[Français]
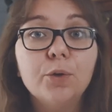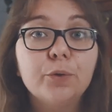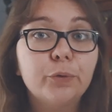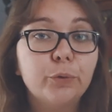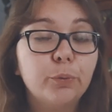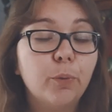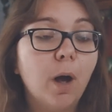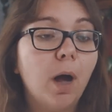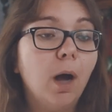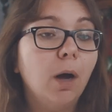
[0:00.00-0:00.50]

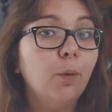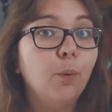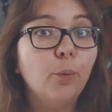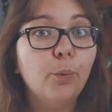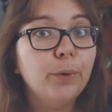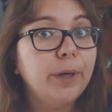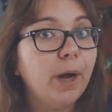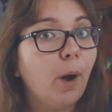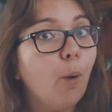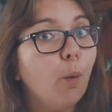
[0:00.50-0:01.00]
soit
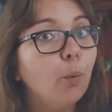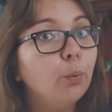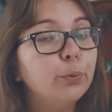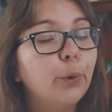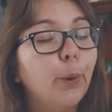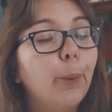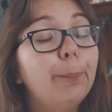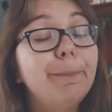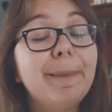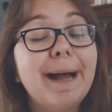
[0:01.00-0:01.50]
on les
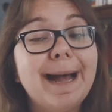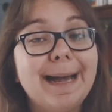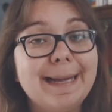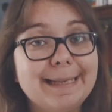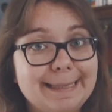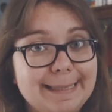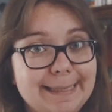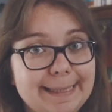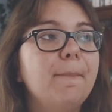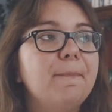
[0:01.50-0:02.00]
rencontre pas
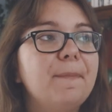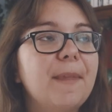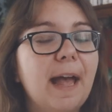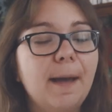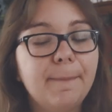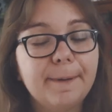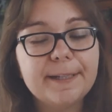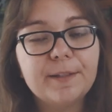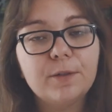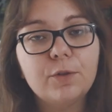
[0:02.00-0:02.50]
assez.
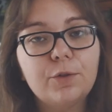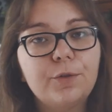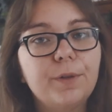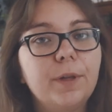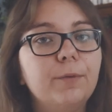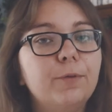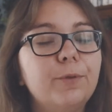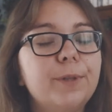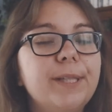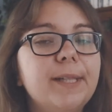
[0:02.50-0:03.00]
Après ce que je
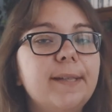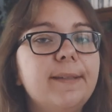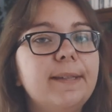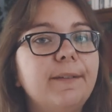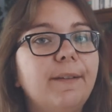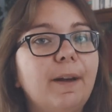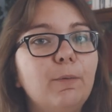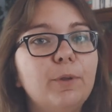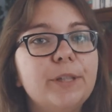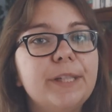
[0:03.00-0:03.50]
viens de vous dire,
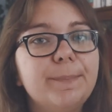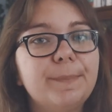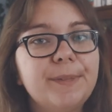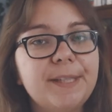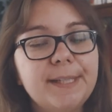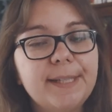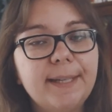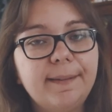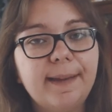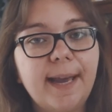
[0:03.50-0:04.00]
c'est vraiment des
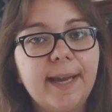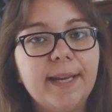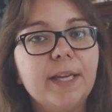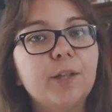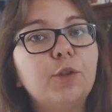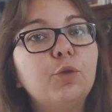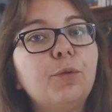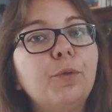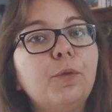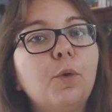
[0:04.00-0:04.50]
petits détails
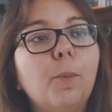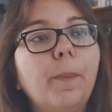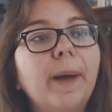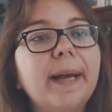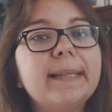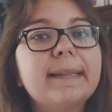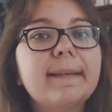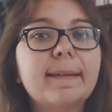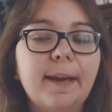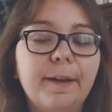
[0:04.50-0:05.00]
et je trouve qu'on
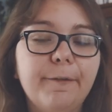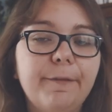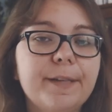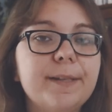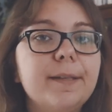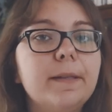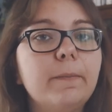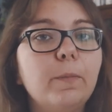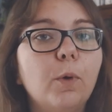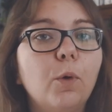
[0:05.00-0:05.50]
passe très
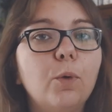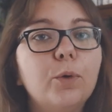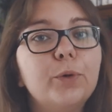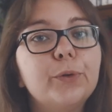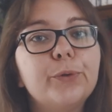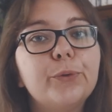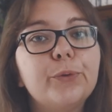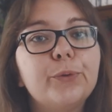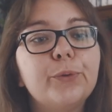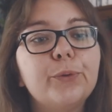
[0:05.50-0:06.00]
facilement
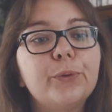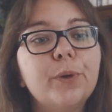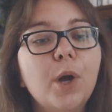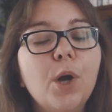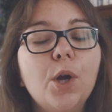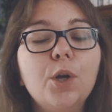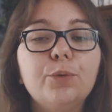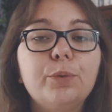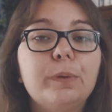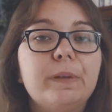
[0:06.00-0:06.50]
au-dessus,
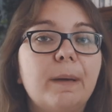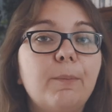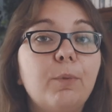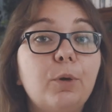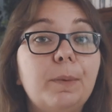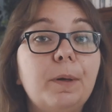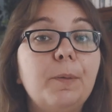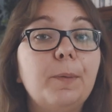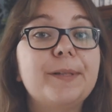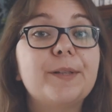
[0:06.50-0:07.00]
tout
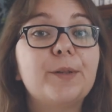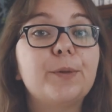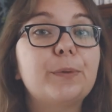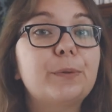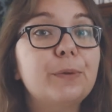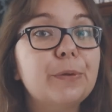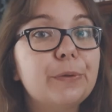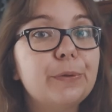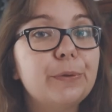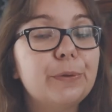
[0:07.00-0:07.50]
simplement parce que
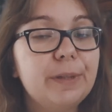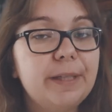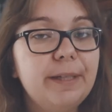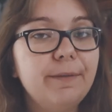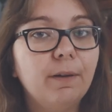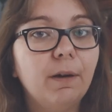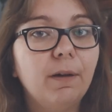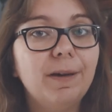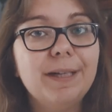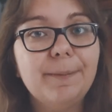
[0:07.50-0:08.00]
dans ce
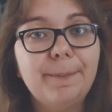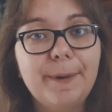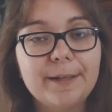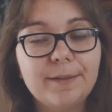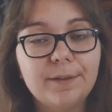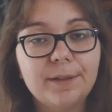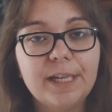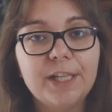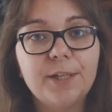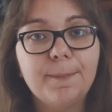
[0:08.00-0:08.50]
livre, les
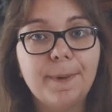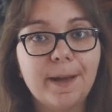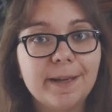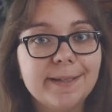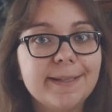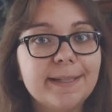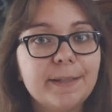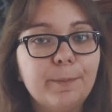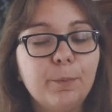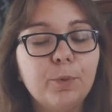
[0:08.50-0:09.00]
personnages
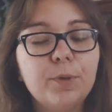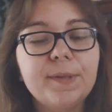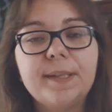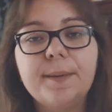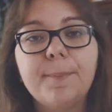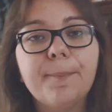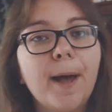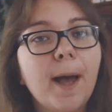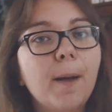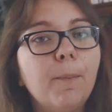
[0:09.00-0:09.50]
principaux,
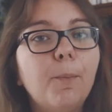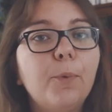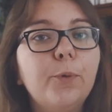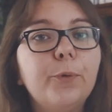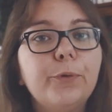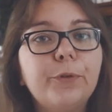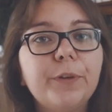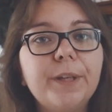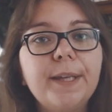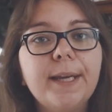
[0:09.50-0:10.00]
c'est pas
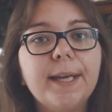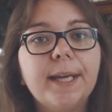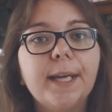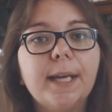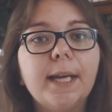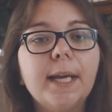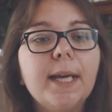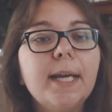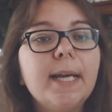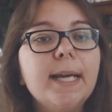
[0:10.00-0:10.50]
Buffy
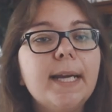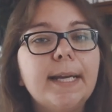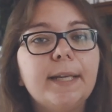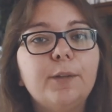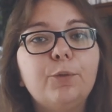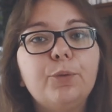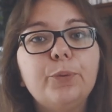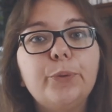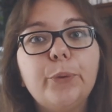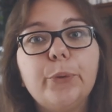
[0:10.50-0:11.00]
et,
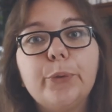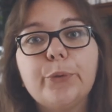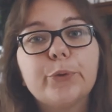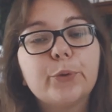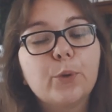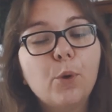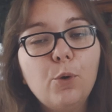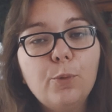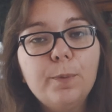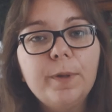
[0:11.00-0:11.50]
tout le
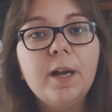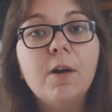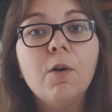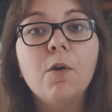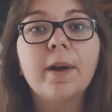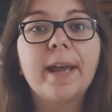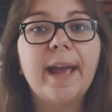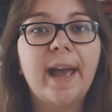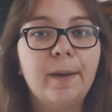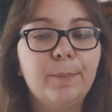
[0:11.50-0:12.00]
Scooby
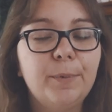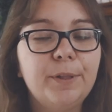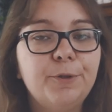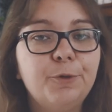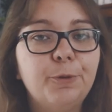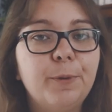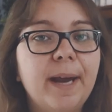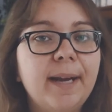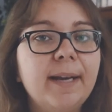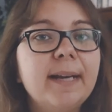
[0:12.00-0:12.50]
Gang
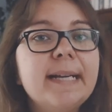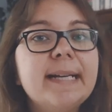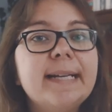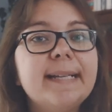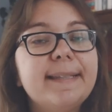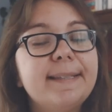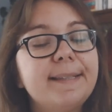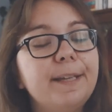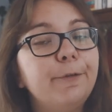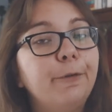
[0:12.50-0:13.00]
habituel,
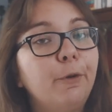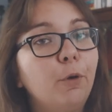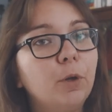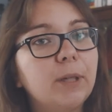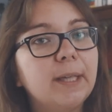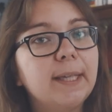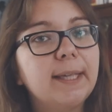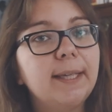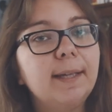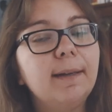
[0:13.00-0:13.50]
c'est
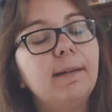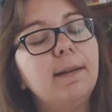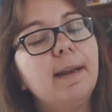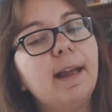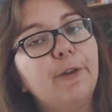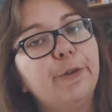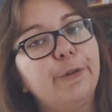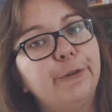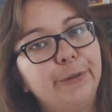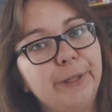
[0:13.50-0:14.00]
Frankie,
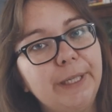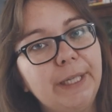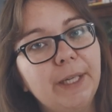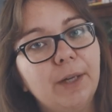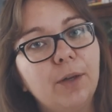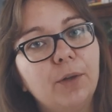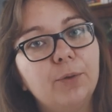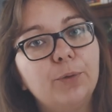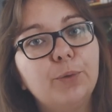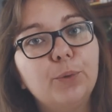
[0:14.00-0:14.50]
la
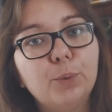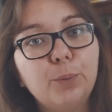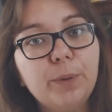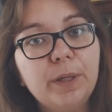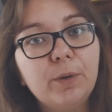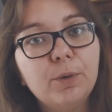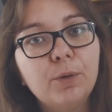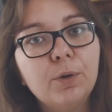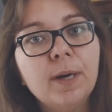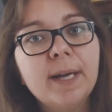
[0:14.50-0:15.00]
fille de
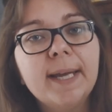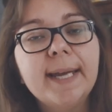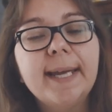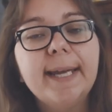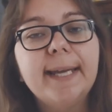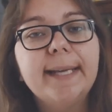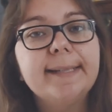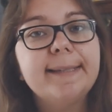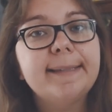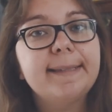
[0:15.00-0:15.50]
Willow,
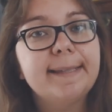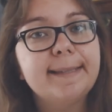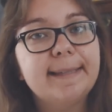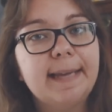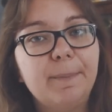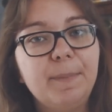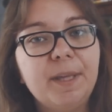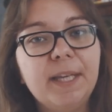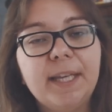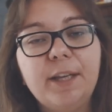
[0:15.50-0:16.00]
et ses
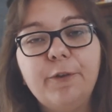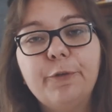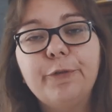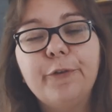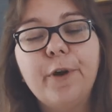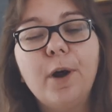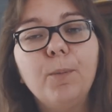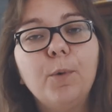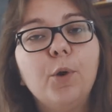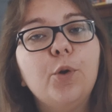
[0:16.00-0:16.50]
amis qui
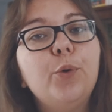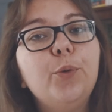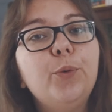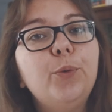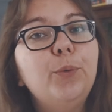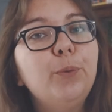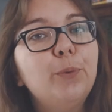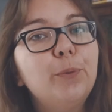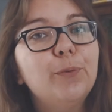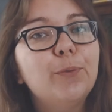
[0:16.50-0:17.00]
forment le
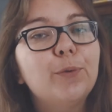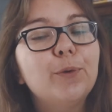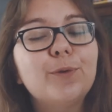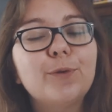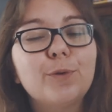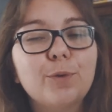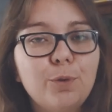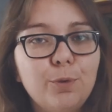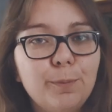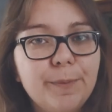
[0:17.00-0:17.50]
nouveau
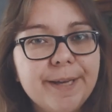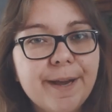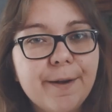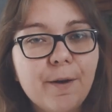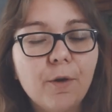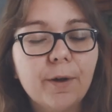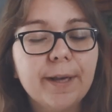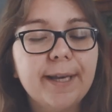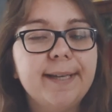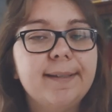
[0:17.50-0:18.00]
Scooby
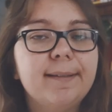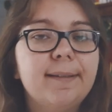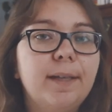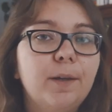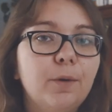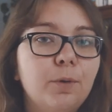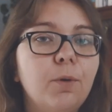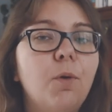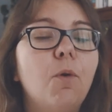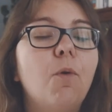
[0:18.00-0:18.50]
Gang et
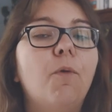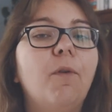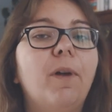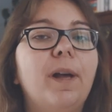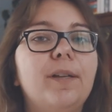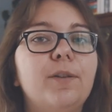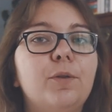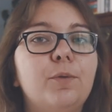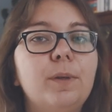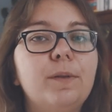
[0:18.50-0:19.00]
c'est eux qu'on
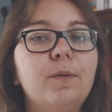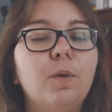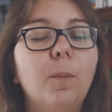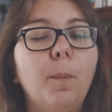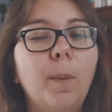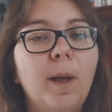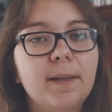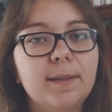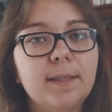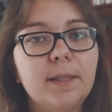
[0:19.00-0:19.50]
va suivre
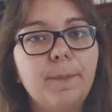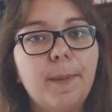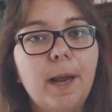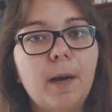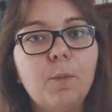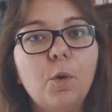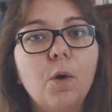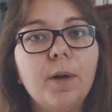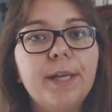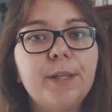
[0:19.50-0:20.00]

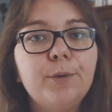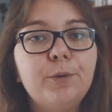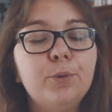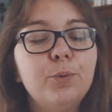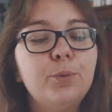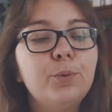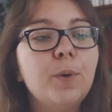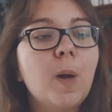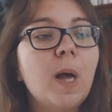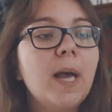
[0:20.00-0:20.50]
principalement. Et du
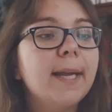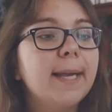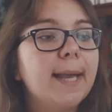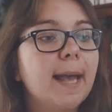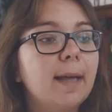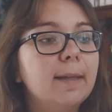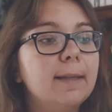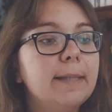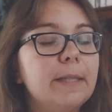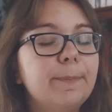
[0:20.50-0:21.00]
coup, il
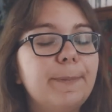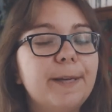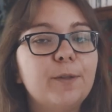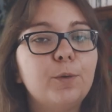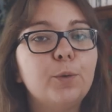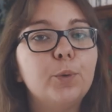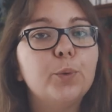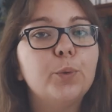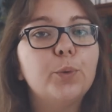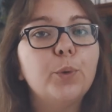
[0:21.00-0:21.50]
y a un
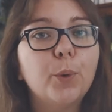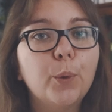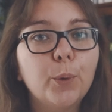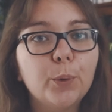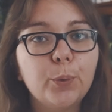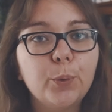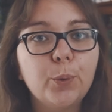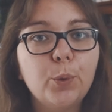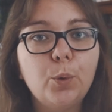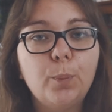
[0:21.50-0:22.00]
espèce de,
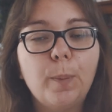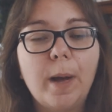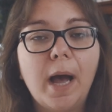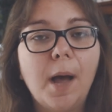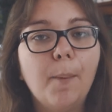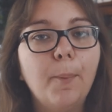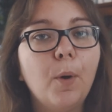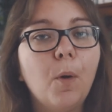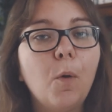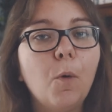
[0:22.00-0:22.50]
recul par
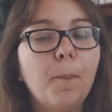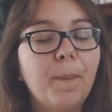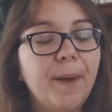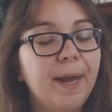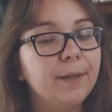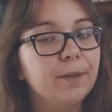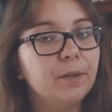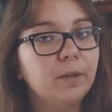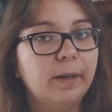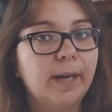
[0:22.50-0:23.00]
rapport au
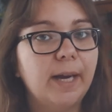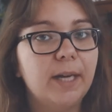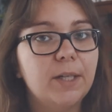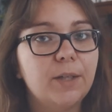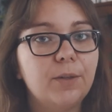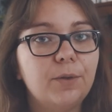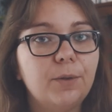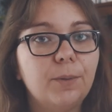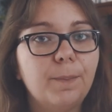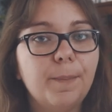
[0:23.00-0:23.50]

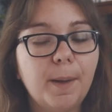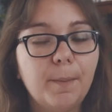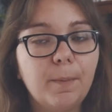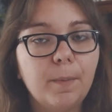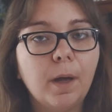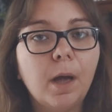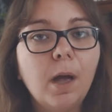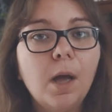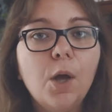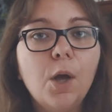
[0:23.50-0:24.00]
personnage même